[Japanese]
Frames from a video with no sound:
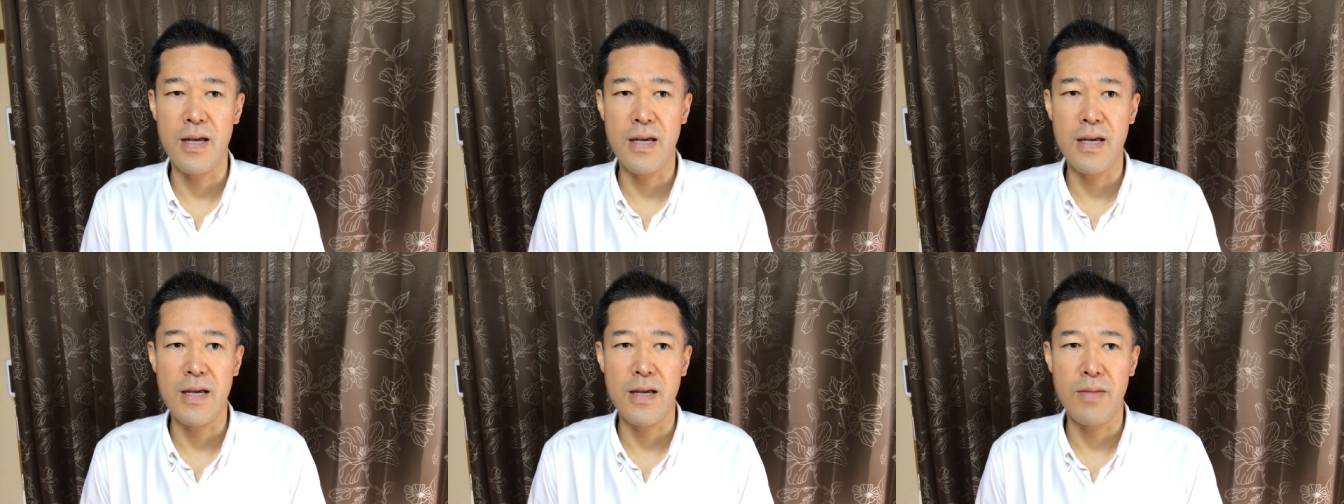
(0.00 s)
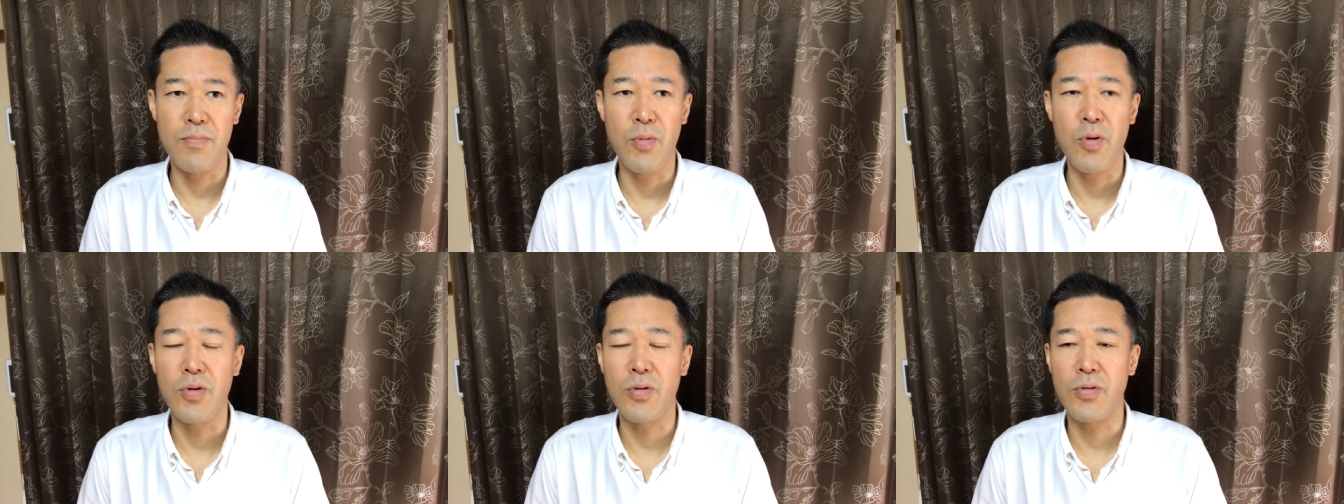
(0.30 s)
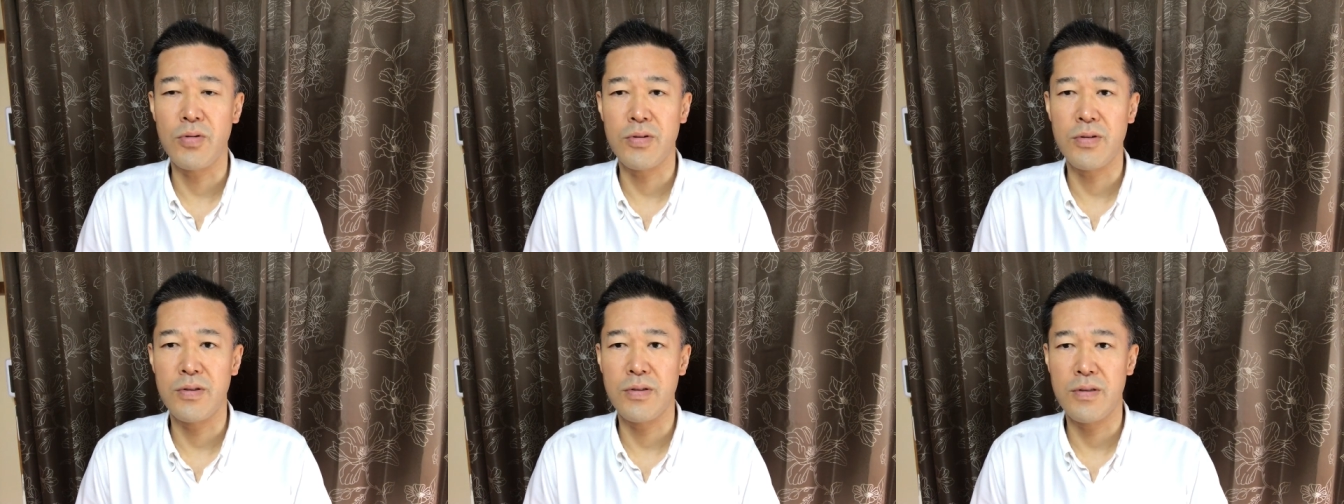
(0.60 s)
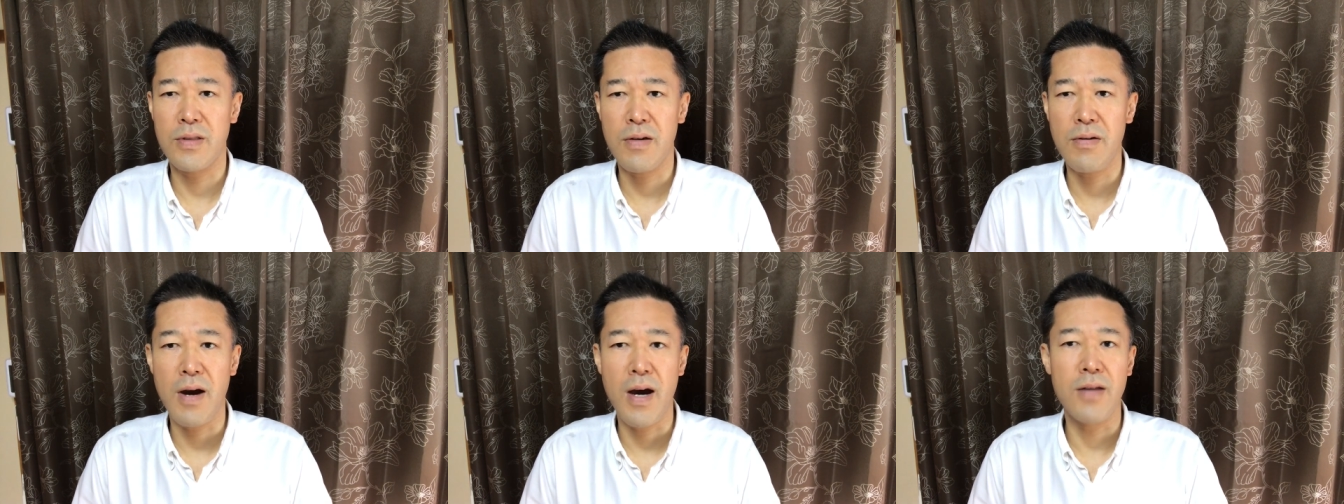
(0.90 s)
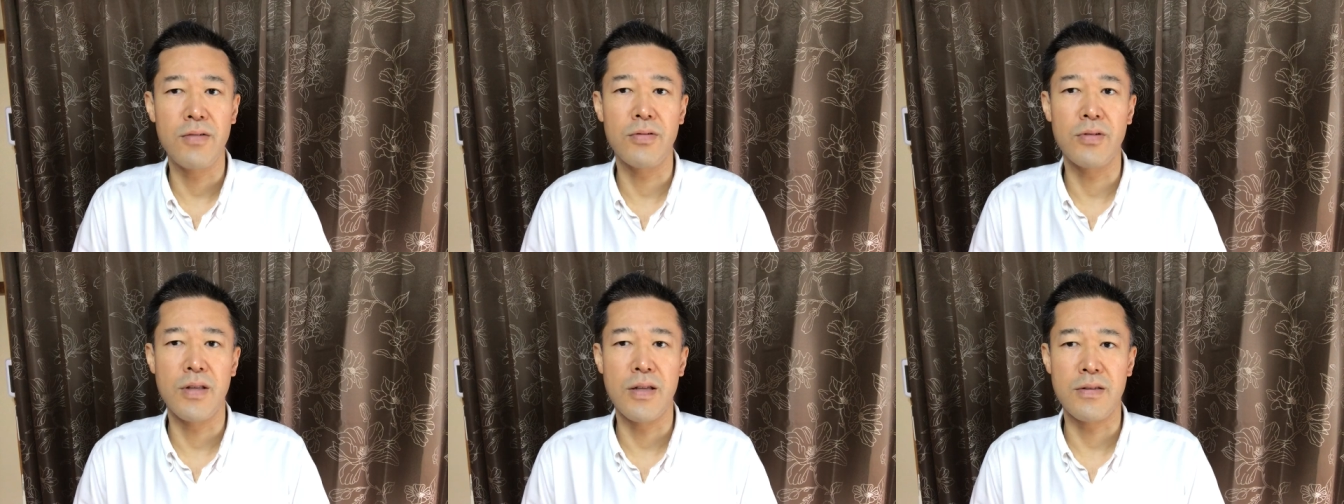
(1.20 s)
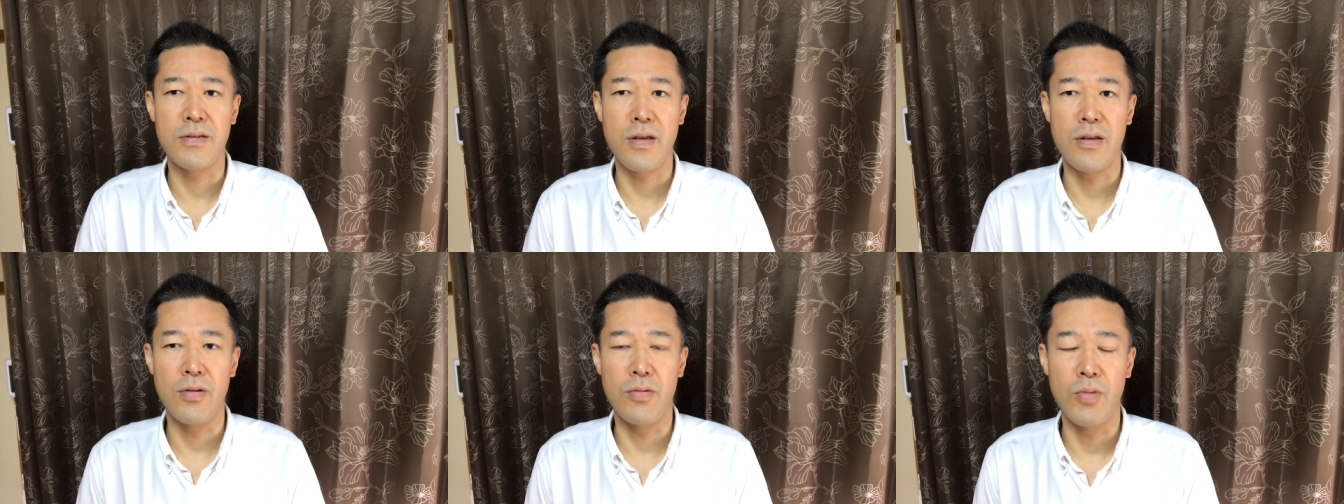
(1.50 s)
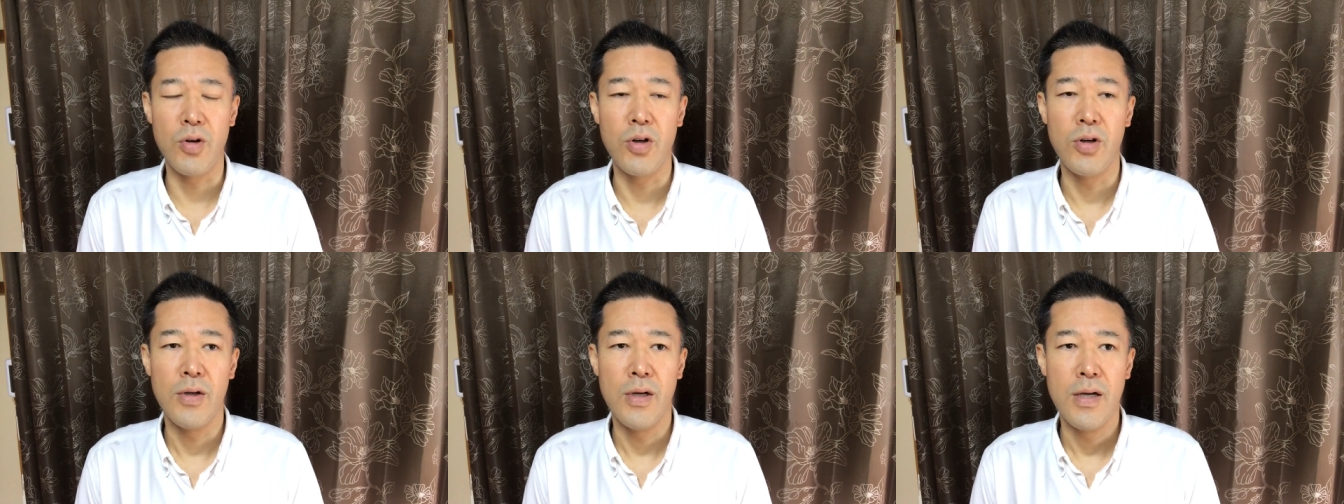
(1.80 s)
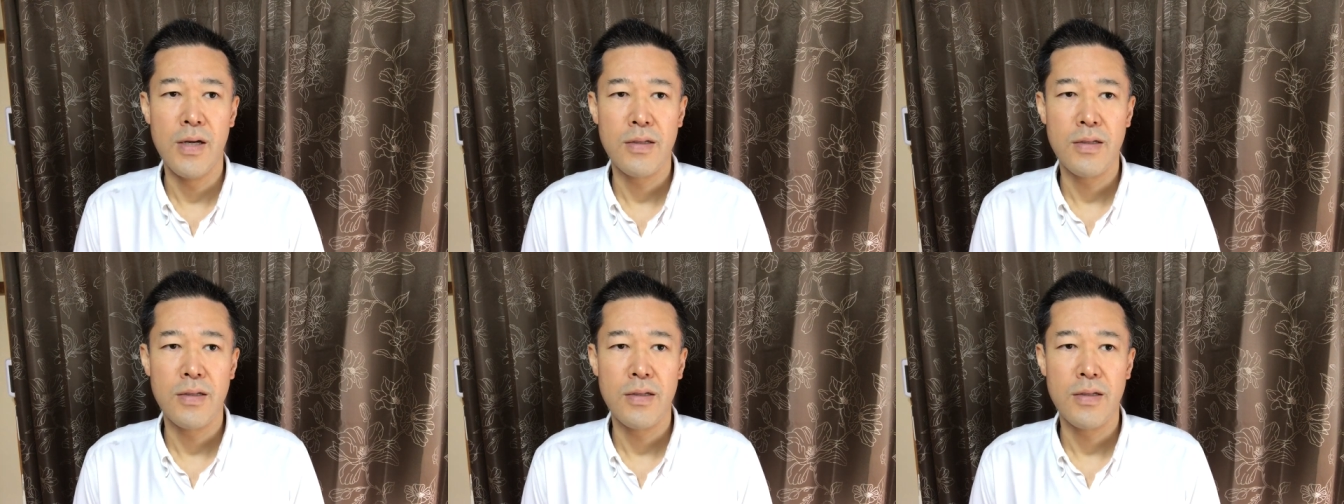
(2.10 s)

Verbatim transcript: えポンコツではあるんですけども